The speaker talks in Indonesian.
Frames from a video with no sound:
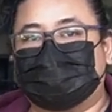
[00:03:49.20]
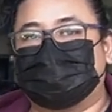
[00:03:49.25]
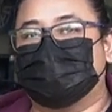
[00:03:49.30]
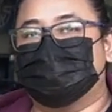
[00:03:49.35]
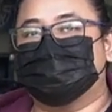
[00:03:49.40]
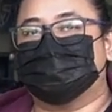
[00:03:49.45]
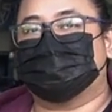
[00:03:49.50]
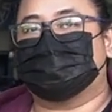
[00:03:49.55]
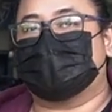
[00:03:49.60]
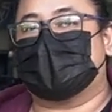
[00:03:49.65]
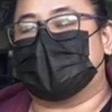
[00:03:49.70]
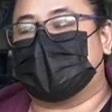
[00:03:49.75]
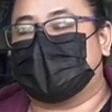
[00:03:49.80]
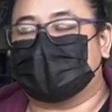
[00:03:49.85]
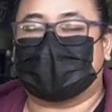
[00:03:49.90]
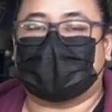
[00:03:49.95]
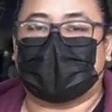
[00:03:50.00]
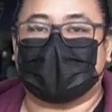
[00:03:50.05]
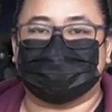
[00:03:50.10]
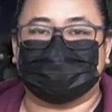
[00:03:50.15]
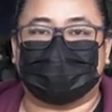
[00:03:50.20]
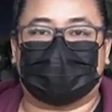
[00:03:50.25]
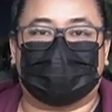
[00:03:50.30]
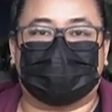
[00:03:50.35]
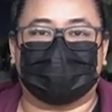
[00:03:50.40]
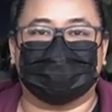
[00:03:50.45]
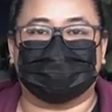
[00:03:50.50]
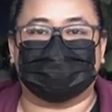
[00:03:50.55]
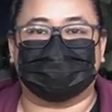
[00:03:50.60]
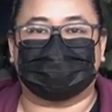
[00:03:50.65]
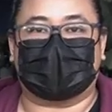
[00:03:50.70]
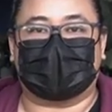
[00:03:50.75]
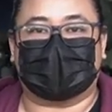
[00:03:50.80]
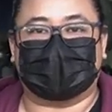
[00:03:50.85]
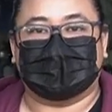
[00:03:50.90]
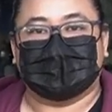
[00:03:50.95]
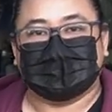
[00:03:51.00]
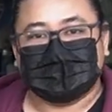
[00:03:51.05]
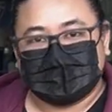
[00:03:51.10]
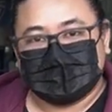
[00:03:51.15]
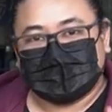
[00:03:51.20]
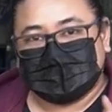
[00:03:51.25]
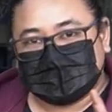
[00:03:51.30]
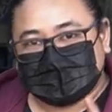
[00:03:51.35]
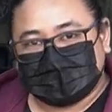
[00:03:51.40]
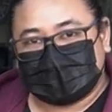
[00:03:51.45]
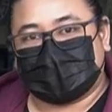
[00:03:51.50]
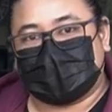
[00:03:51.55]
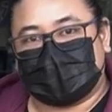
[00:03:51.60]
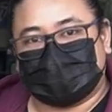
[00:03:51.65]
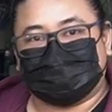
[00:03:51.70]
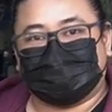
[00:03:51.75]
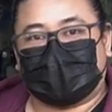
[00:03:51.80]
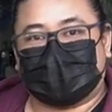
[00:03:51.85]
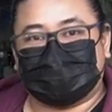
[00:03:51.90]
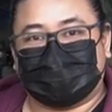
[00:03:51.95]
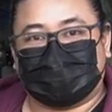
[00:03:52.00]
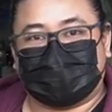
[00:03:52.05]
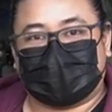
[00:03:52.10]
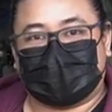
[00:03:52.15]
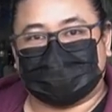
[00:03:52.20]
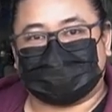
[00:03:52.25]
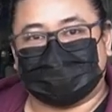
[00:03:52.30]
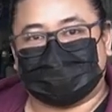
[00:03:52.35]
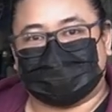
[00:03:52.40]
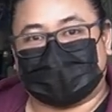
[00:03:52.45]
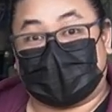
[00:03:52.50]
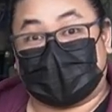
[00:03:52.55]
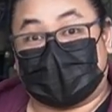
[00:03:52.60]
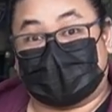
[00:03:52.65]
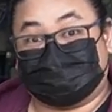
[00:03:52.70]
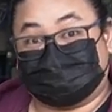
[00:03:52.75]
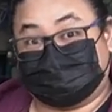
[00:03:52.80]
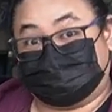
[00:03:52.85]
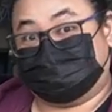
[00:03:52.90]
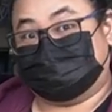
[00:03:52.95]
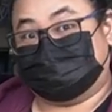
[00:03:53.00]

dan juga at Ini langsung aja donasi sekarang